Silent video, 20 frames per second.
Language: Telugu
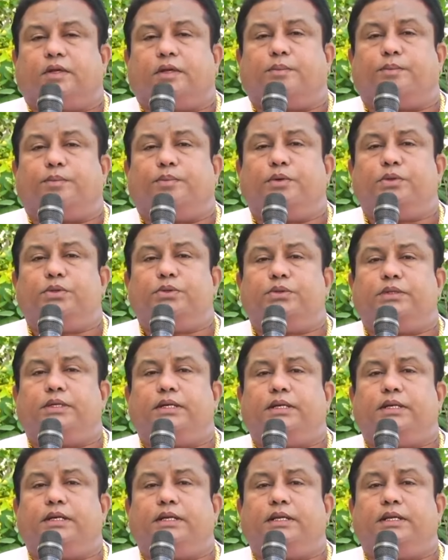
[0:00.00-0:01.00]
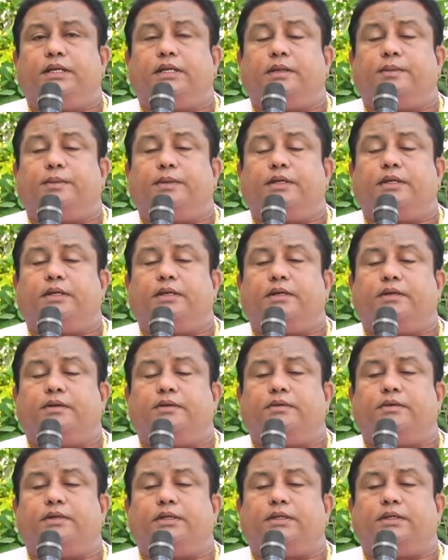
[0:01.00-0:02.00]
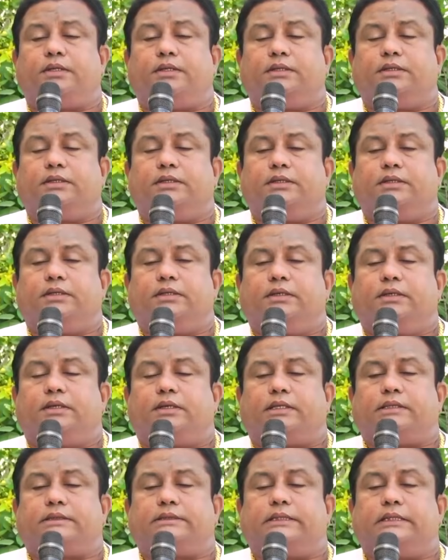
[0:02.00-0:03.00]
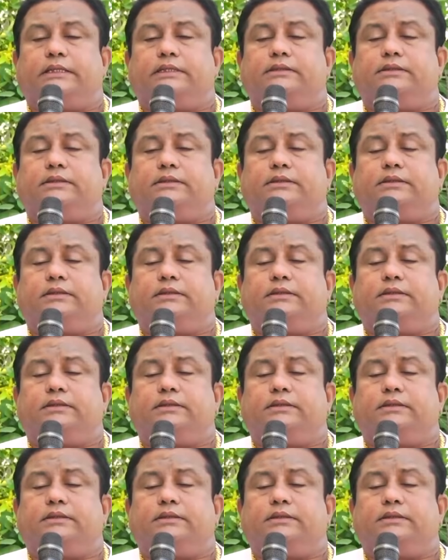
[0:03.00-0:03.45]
అప్పుడు చూడండి రబియా అంటున్నది హసన్